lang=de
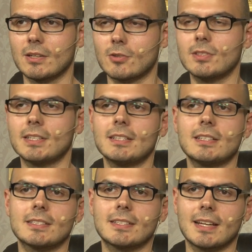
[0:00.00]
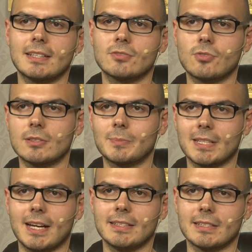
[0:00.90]
könnte jeder sich gerne dort
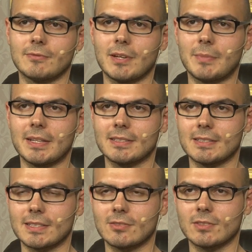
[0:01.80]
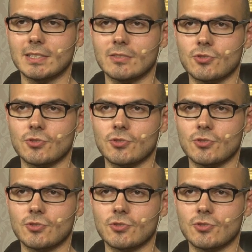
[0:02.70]
beteiligen, wenn man sich noch nicht